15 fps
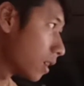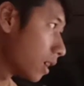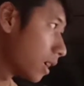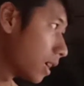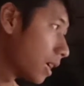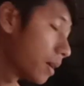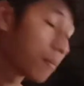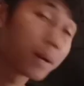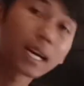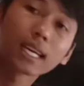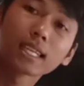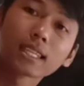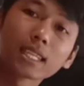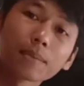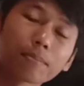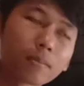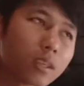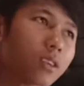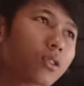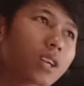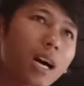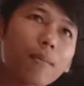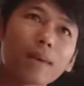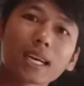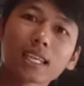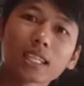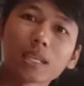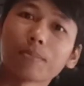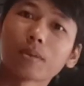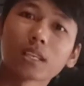uh, mengintip, ya, nggak
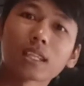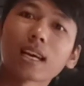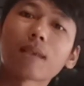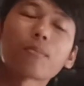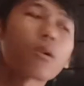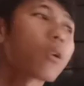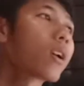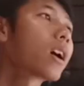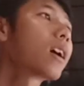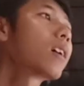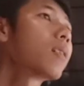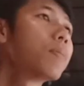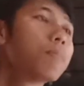mengintip, kita pokoknya